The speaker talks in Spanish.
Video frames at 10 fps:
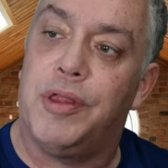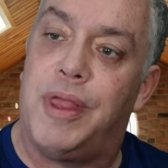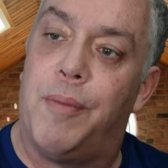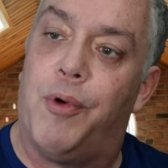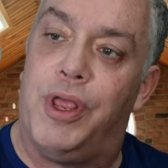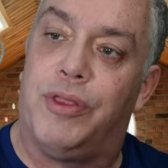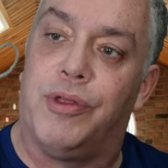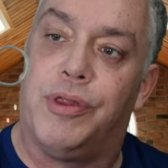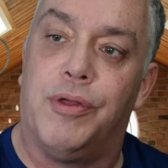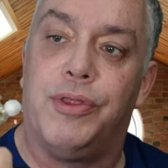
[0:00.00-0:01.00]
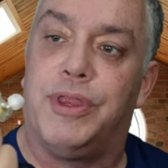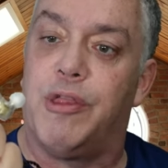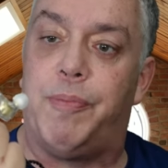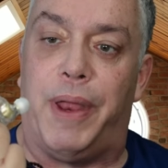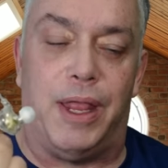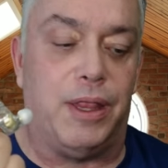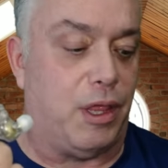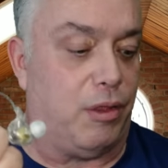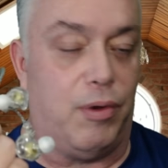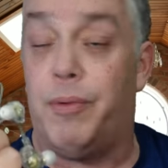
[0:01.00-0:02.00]
están bonitos, son
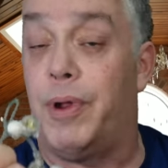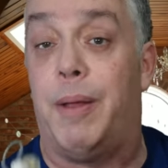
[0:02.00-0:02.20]
transparentes, de una buena